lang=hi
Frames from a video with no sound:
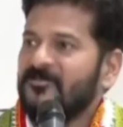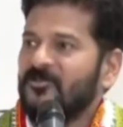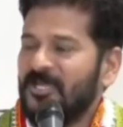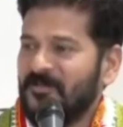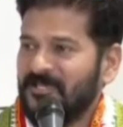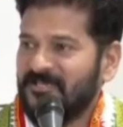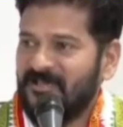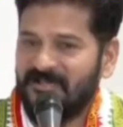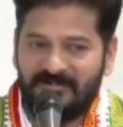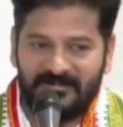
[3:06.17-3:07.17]
रूलिंग में
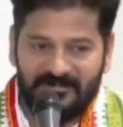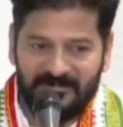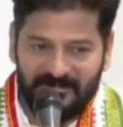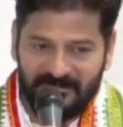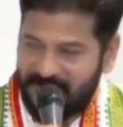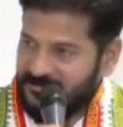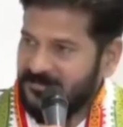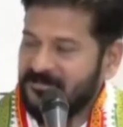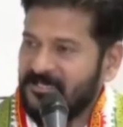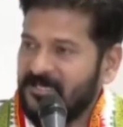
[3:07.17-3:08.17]
था
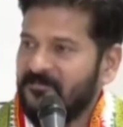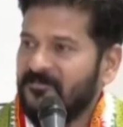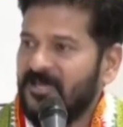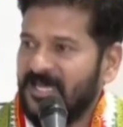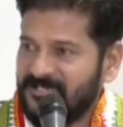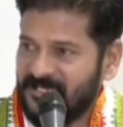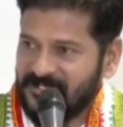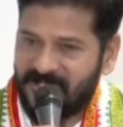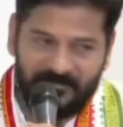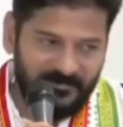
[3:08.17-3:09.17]
तब
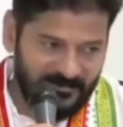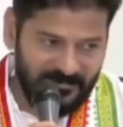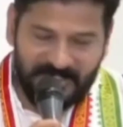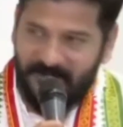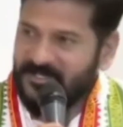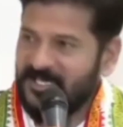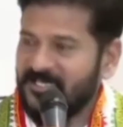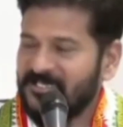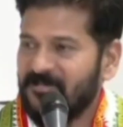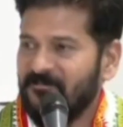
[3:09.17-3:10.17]
आज़ाद साहब शबीर
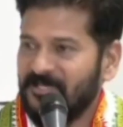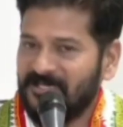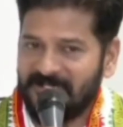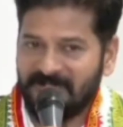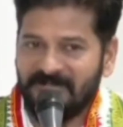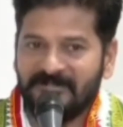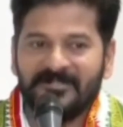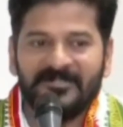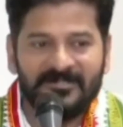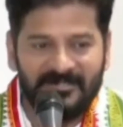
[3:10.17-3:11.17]
अली साहब मिलकर
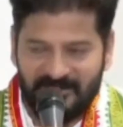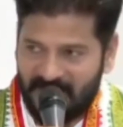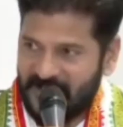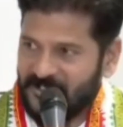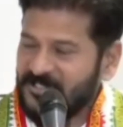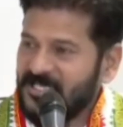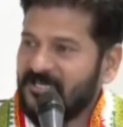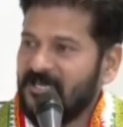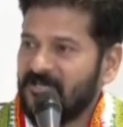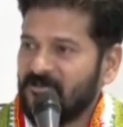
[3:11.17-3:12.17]
राज्य
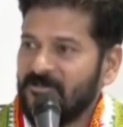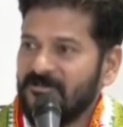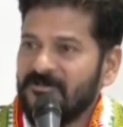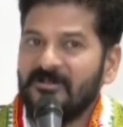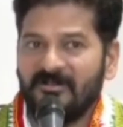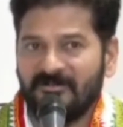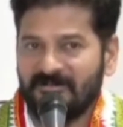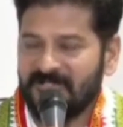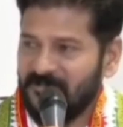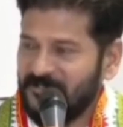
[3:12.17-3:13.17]
सरकार को
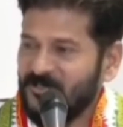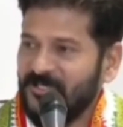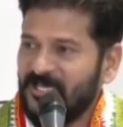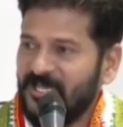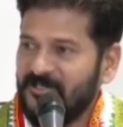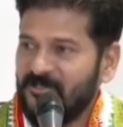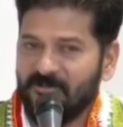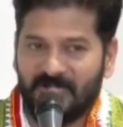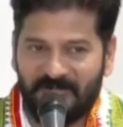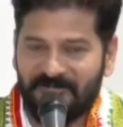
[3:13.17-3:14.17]
और श्रीमती सोनिया गांधी
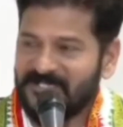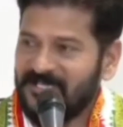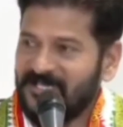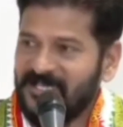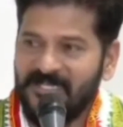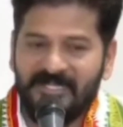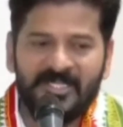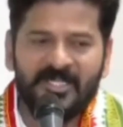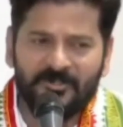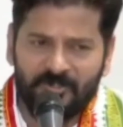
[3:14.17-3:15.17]
को कन्विंस करके
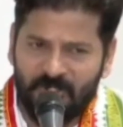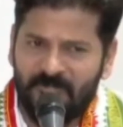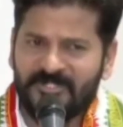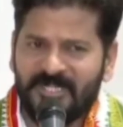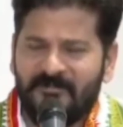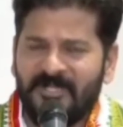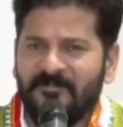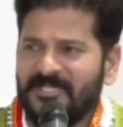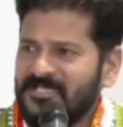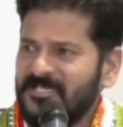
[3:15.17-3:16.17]
जो
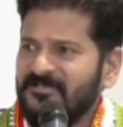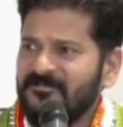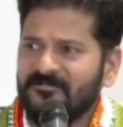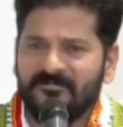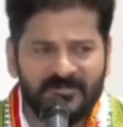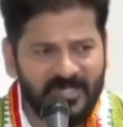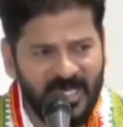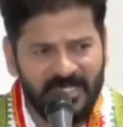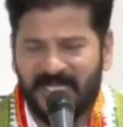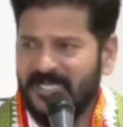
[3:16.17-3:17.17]
मुसलमान बच्चे
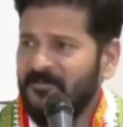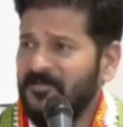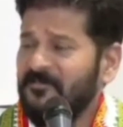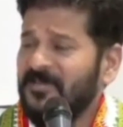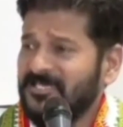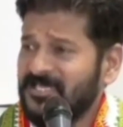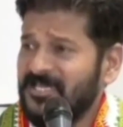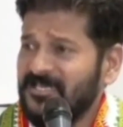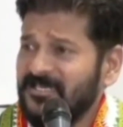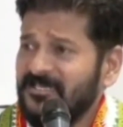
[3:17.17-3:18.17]
कारखाने में मर
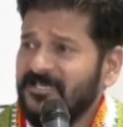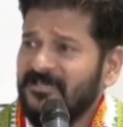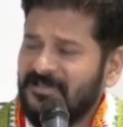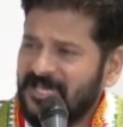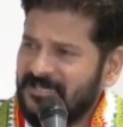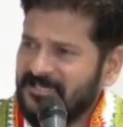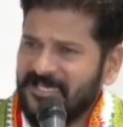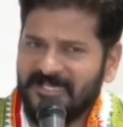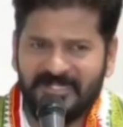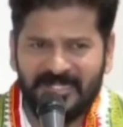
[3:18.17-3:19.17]
जा रहे लारी
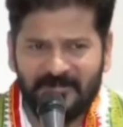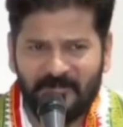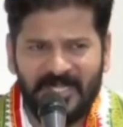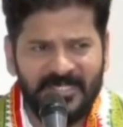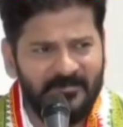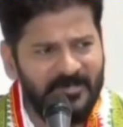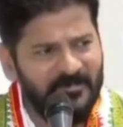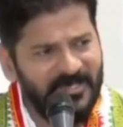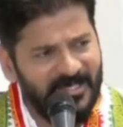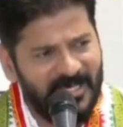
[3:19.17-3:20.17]
किलेंडर पान
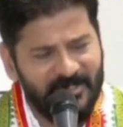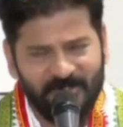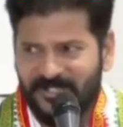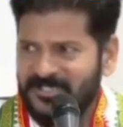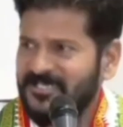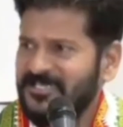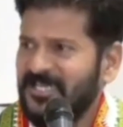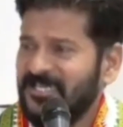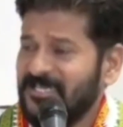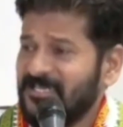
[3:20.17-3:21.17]
डब्बे में ऑटो रिक्शा
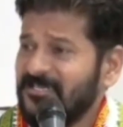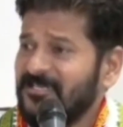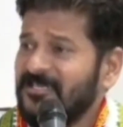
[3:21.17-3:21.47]
चला के